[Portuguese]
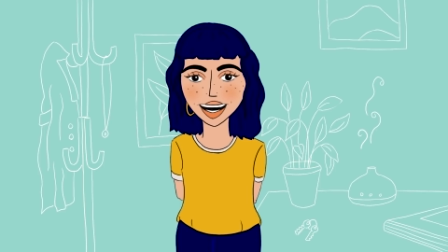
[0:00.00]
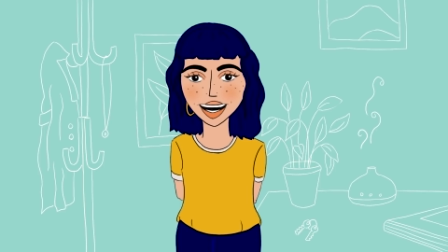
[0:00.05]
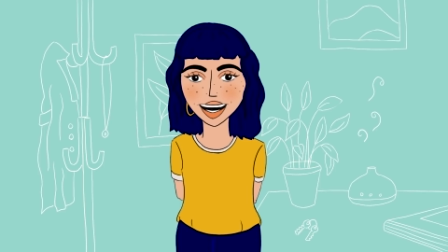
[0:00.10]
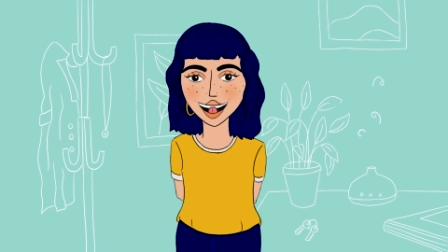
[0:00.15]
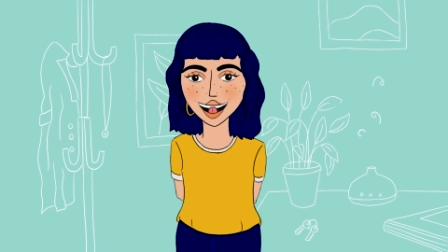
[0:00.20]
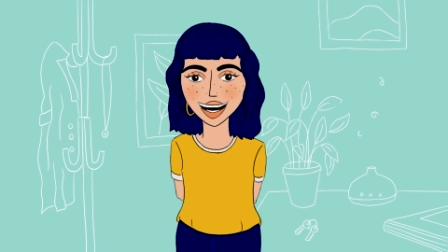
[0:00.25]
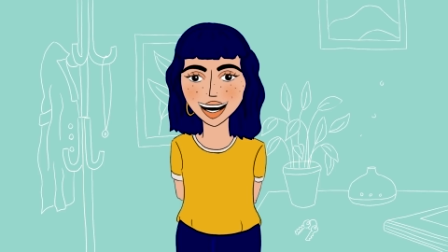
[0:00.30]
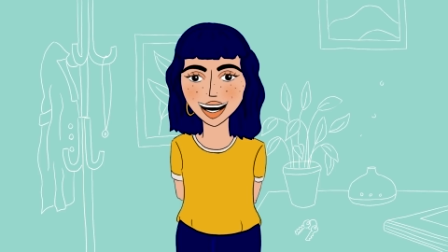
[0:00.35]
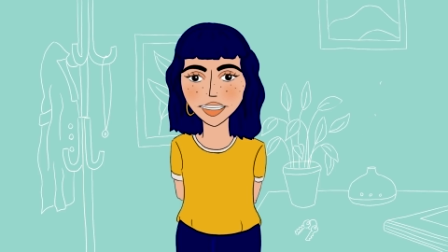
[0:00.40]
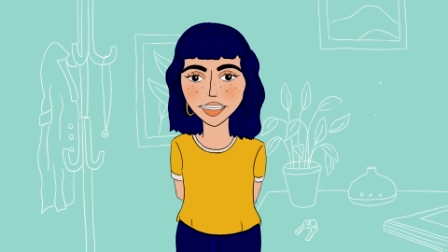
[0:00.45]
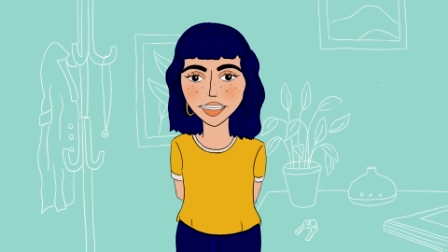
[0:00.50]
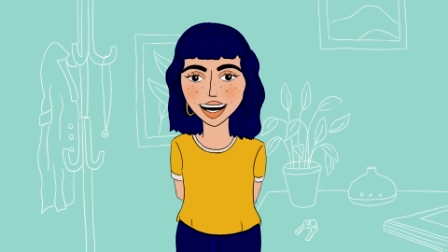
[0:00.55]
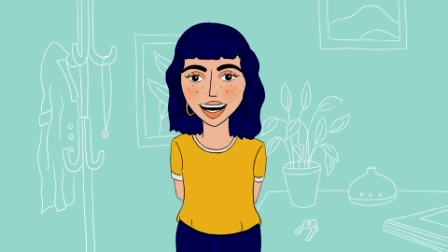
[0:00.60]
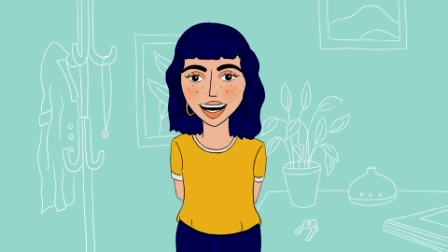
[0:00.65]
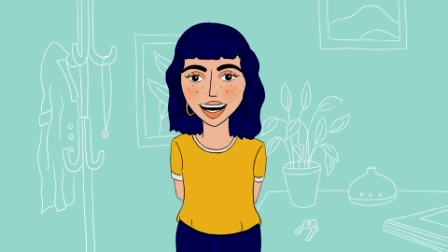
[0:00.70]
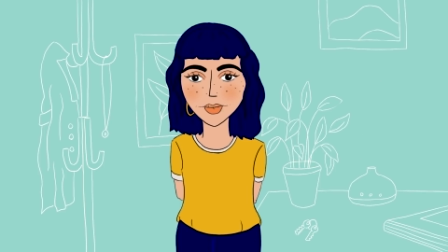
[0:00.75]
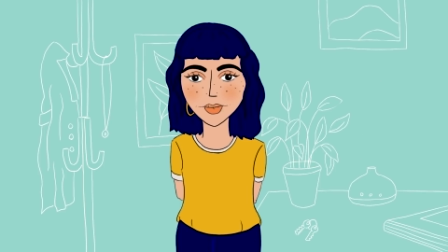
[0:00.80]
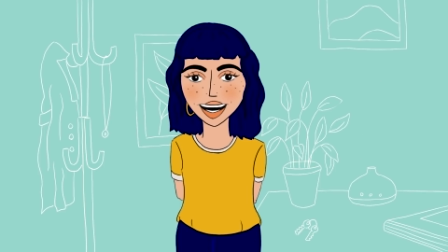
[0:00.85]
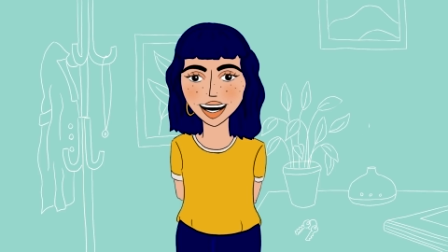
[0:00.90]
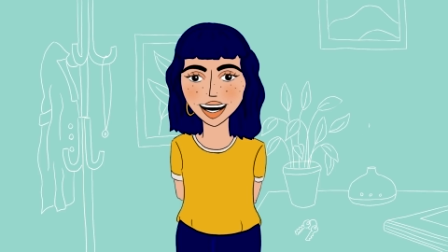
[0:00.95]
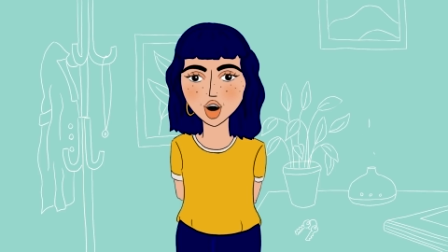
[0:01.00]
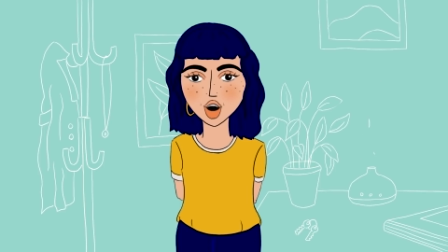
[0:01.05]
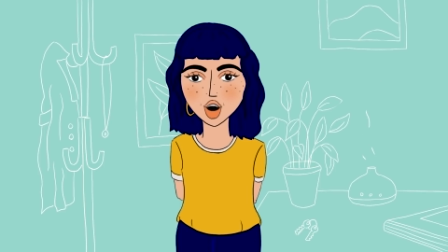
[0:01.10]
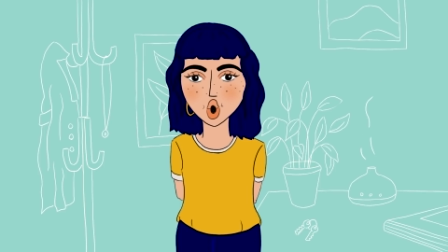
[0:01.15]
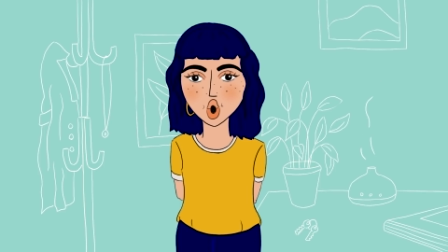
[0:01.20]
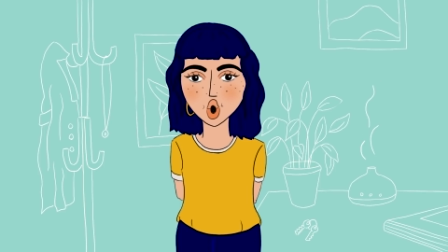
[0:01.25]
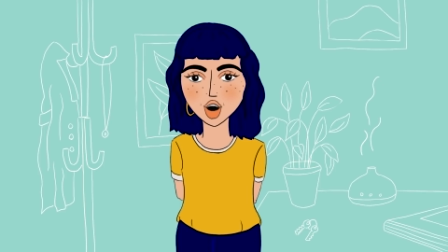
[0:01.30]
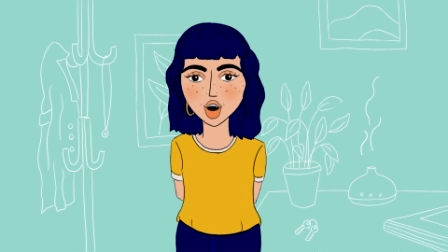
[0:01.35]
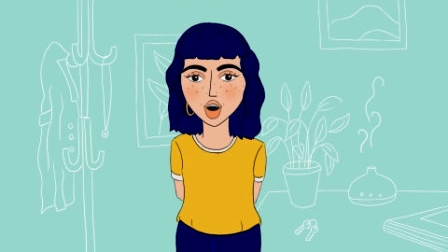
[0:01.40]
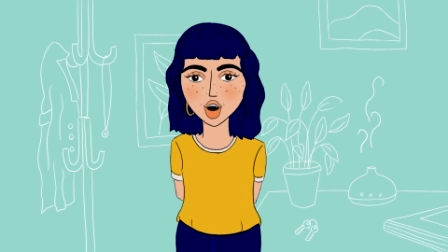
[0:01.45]
que se fez,
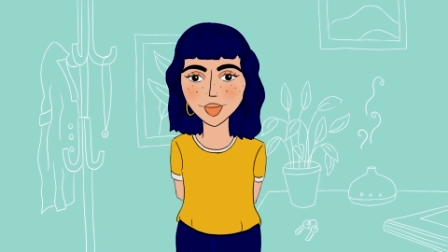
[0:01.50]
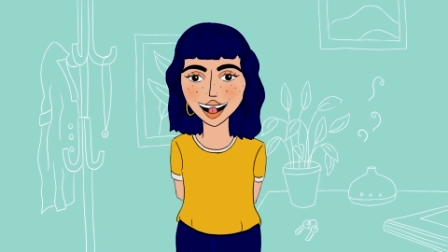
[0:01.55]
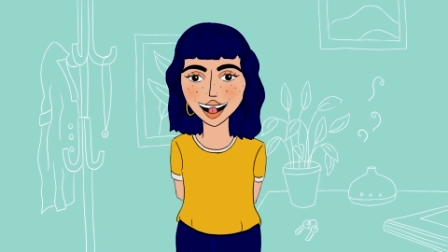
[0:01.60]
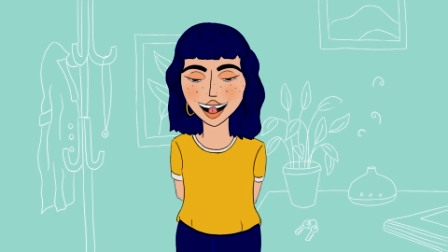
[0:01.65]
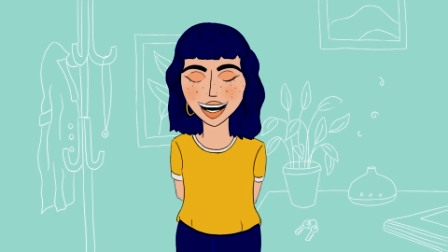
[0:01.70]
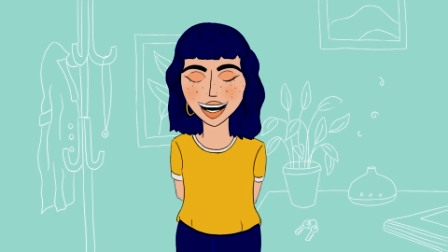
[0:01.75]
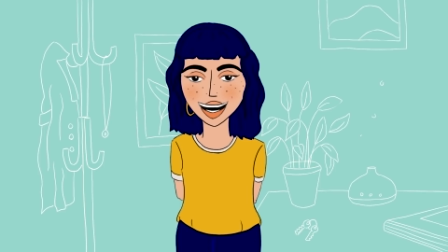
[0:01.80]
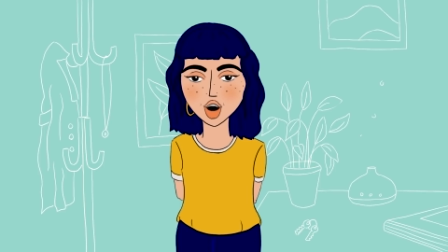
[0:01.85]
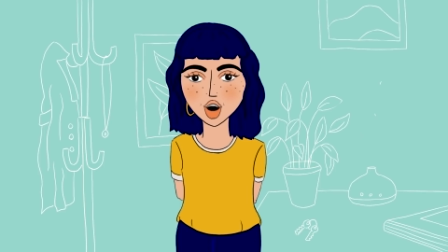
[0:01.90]
porque hum,